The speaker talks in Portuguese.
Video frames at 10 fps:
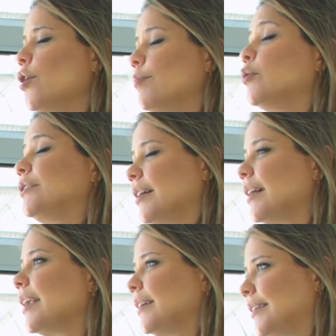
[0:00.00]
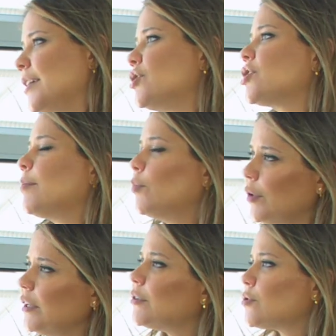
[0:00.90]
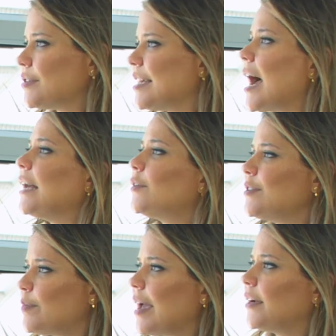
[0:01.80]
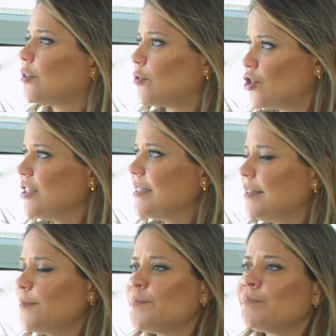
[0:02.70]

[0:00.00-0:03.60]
uma outra característica muito associada ao espectro autista,